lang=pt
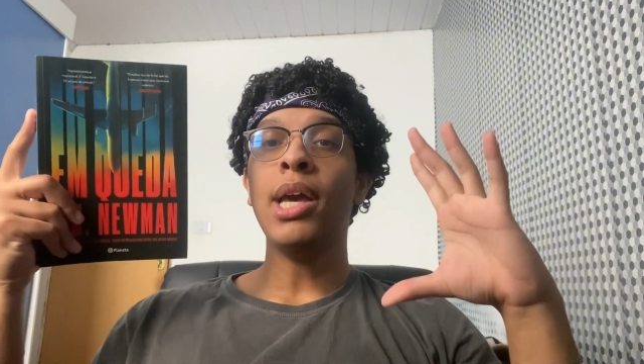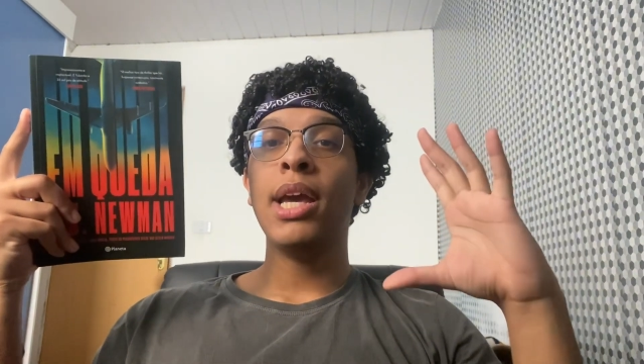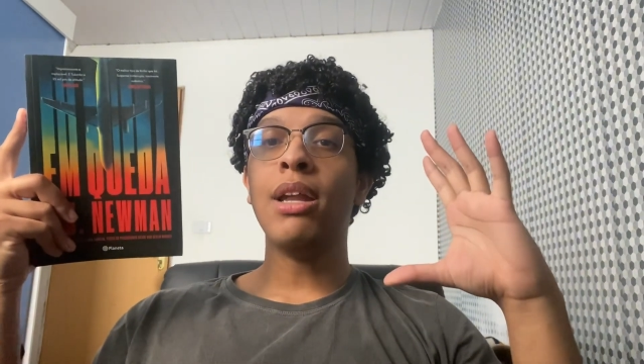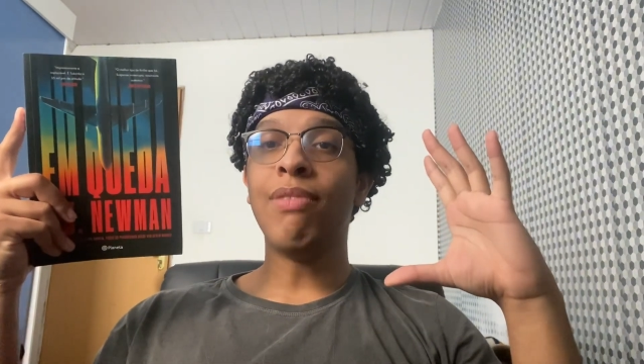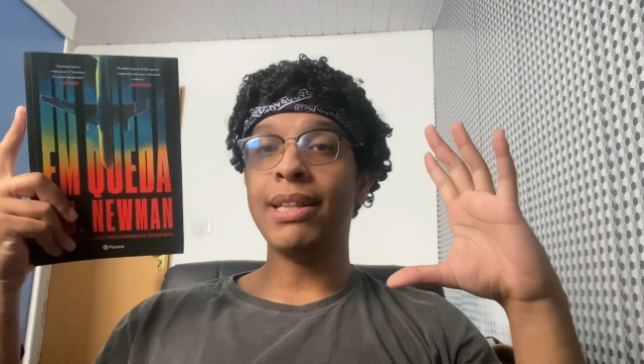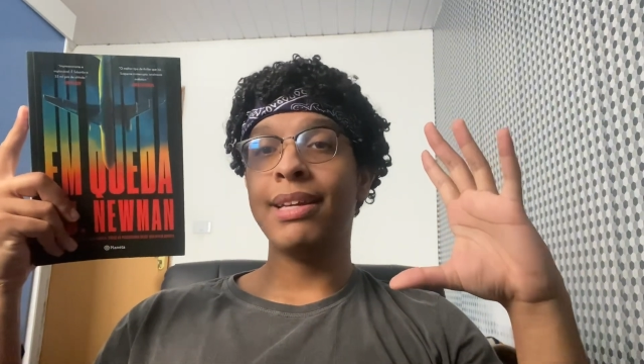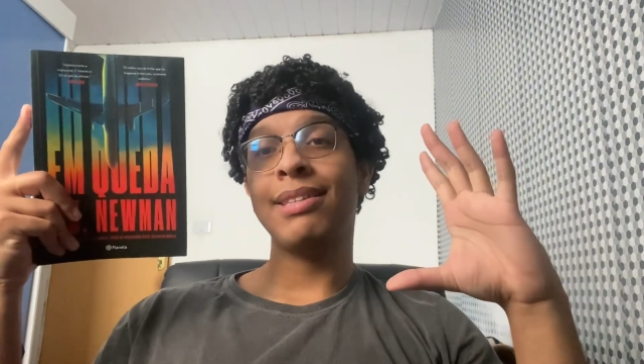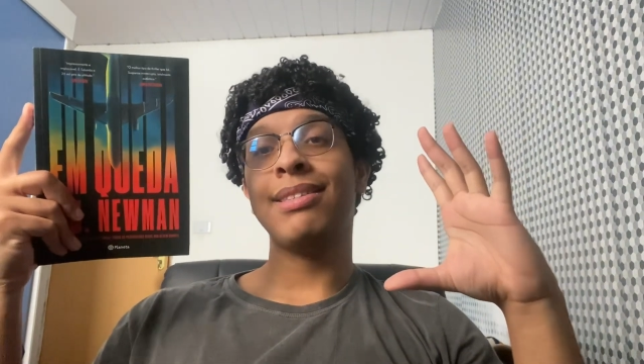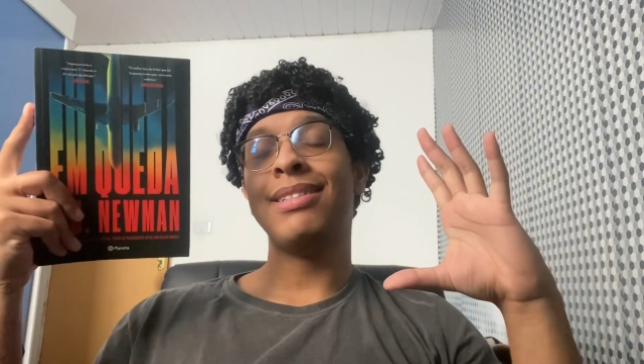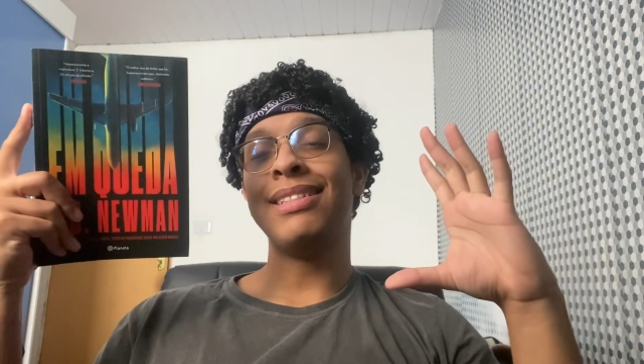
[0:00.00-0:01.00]
ele vai ter que
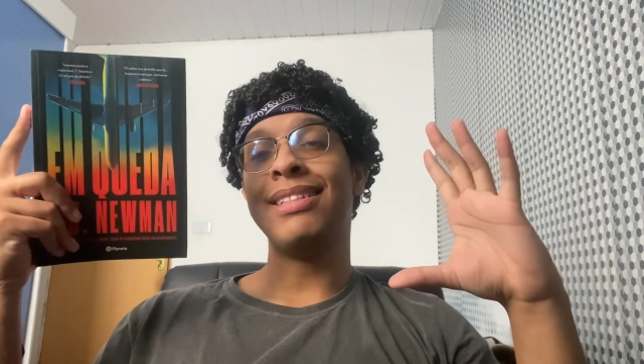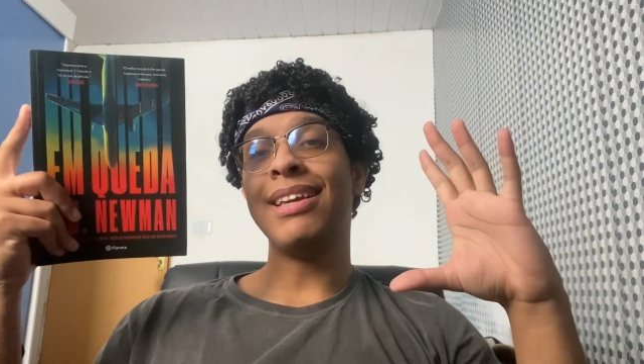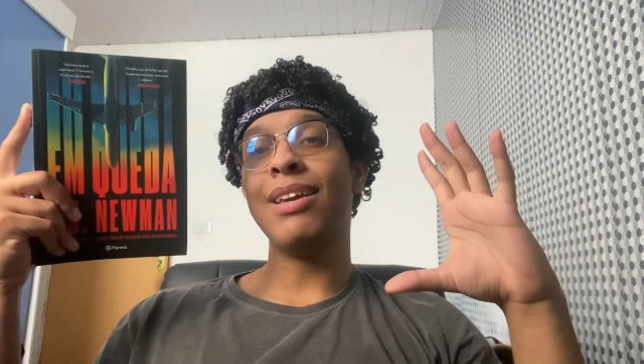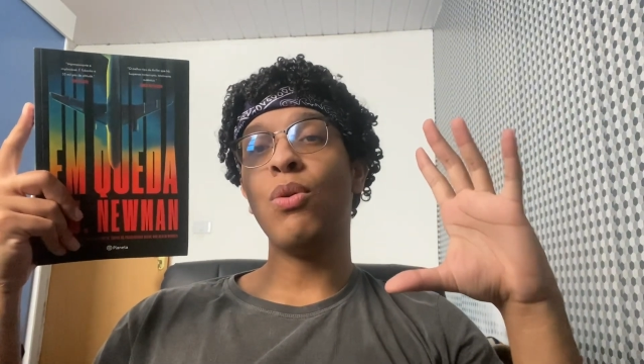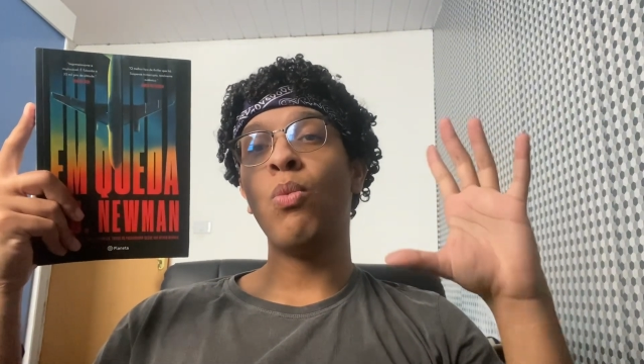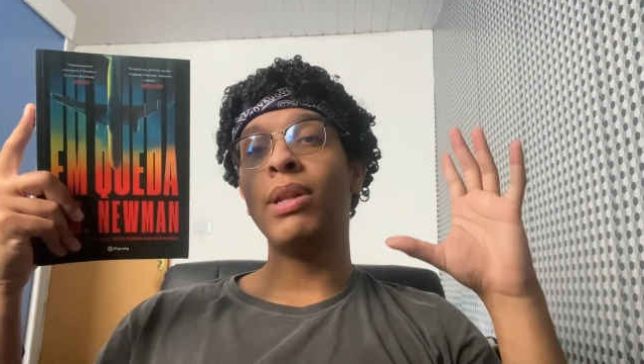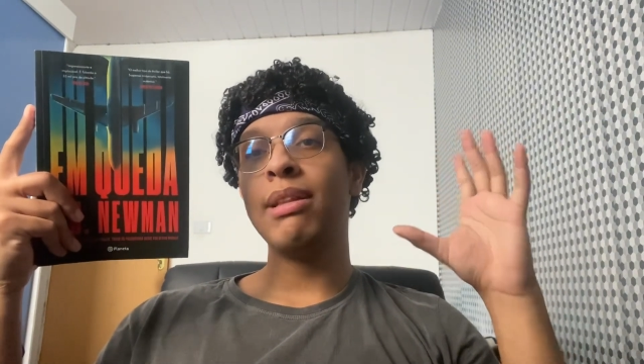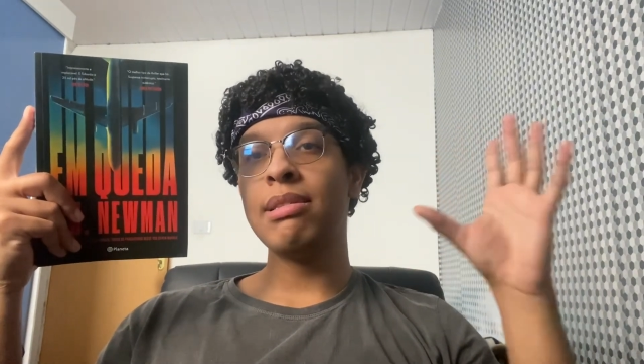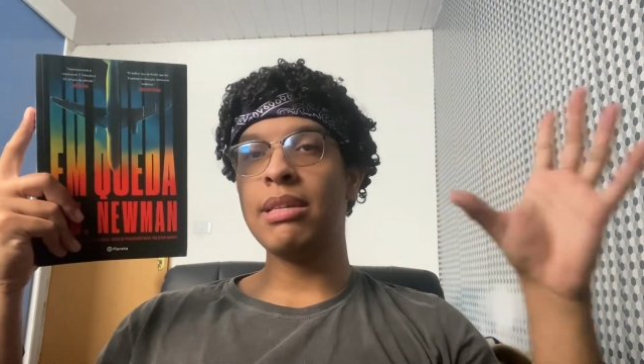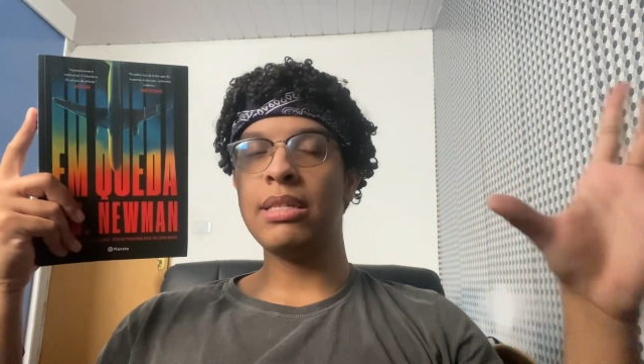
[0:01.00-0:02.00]
ter uma
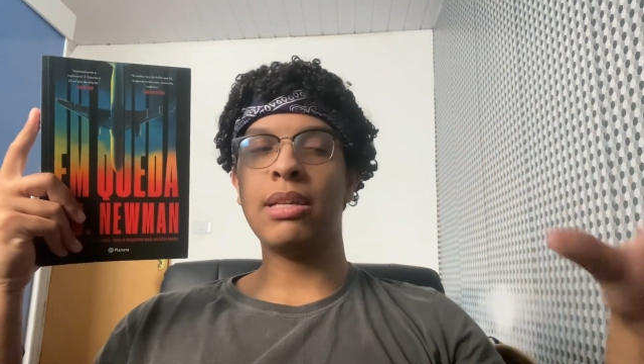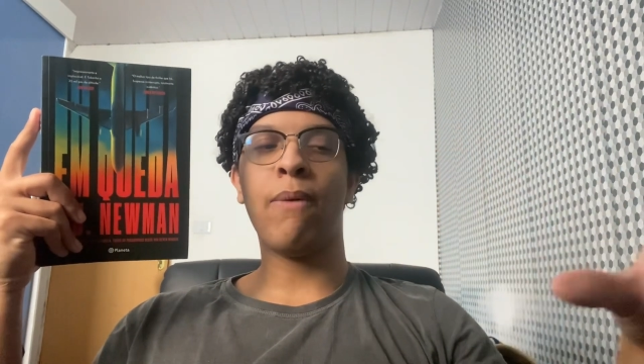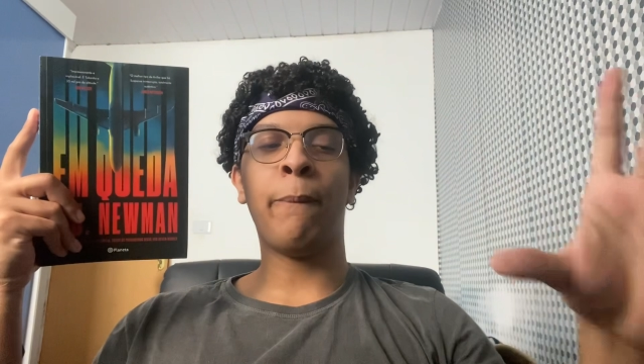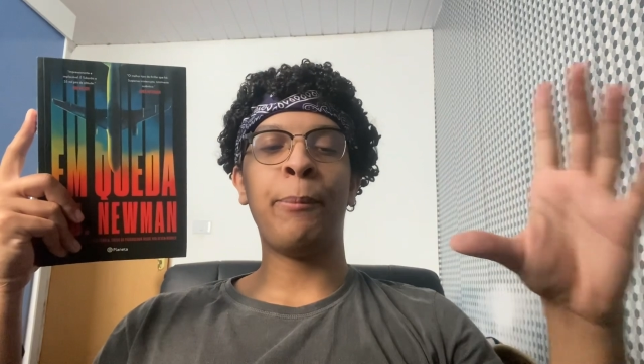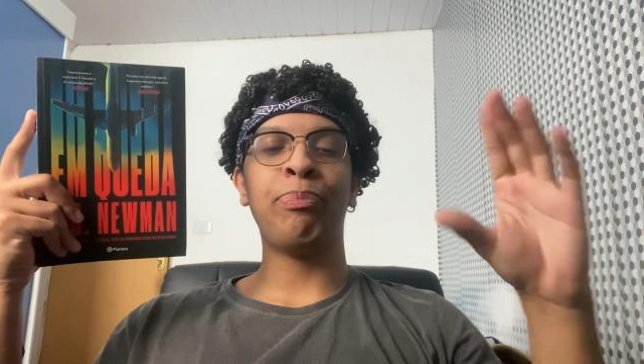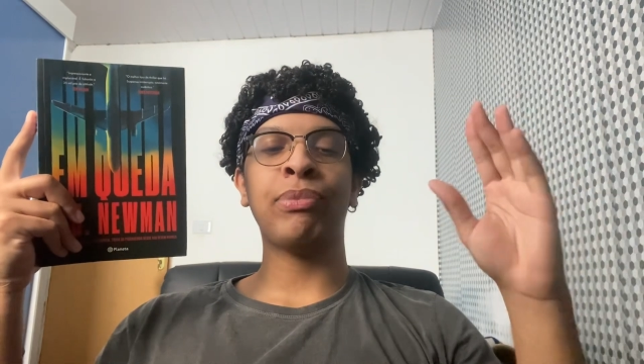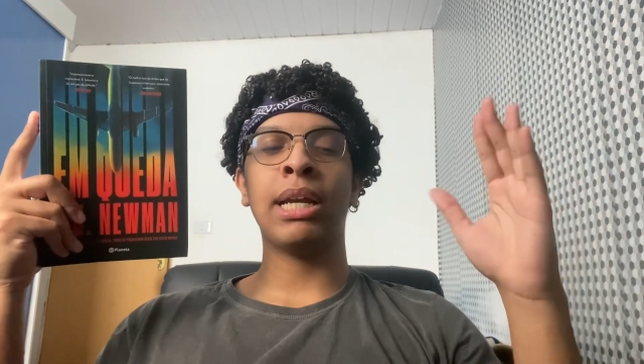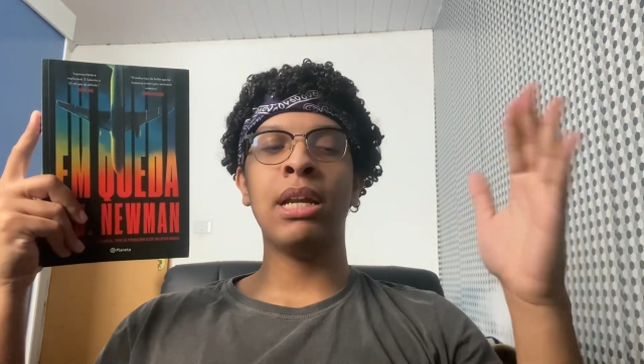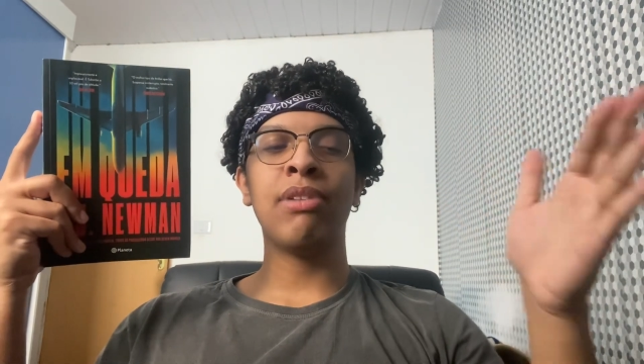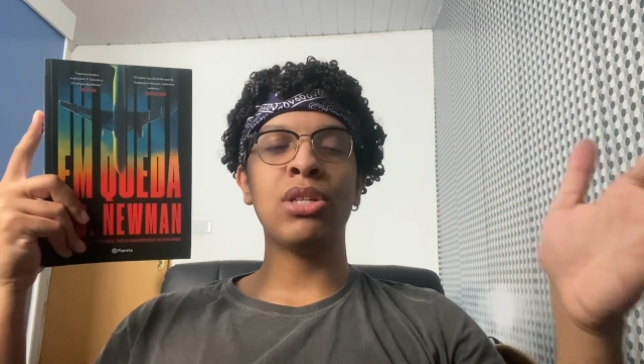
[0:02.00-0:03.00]
decisão.
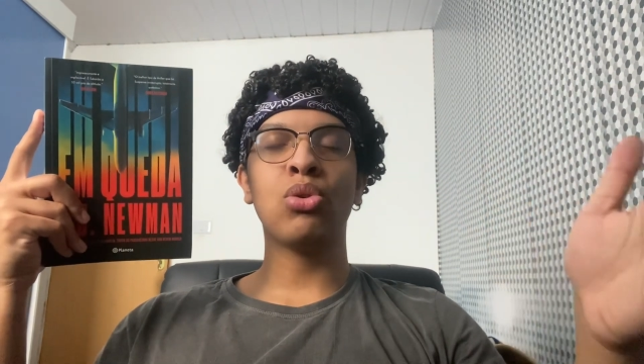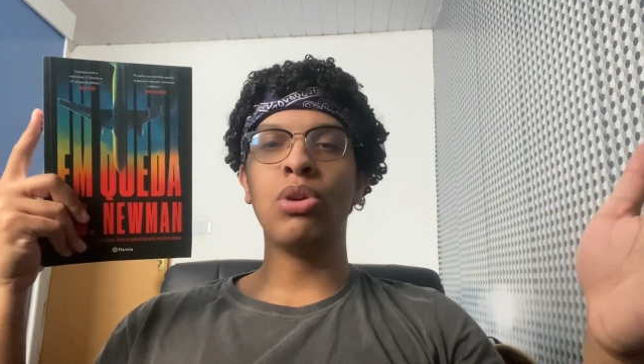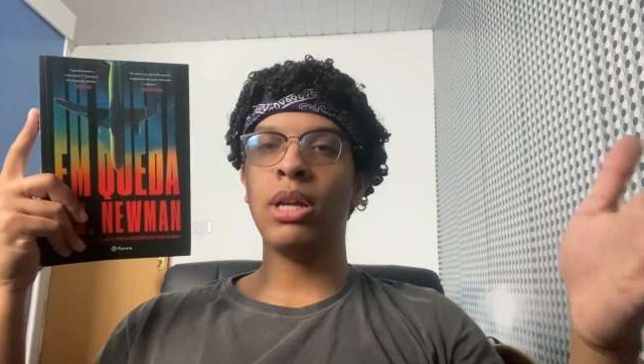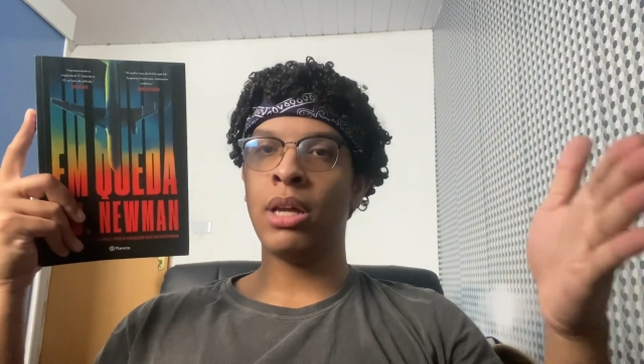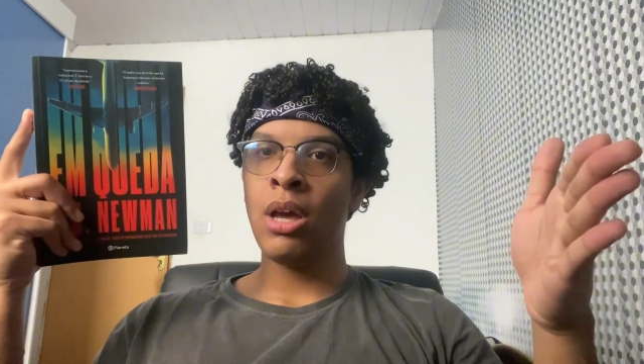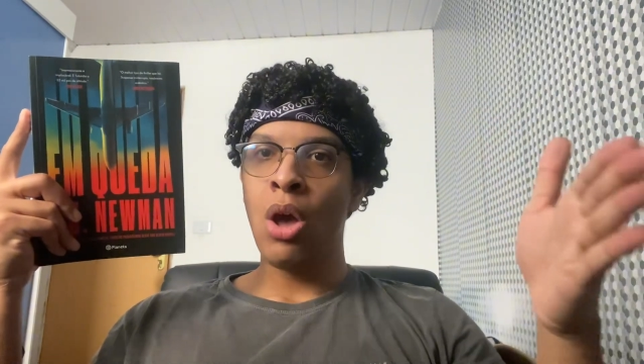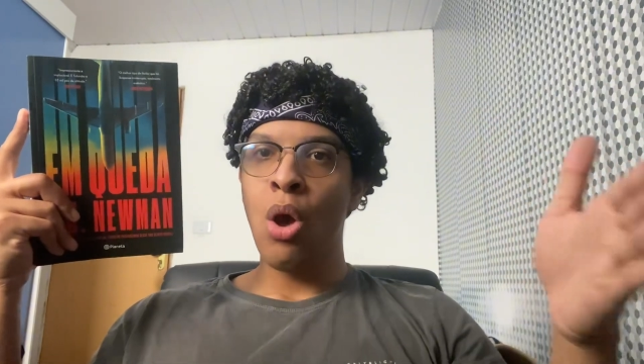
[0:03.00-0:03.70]
Ele vai escolher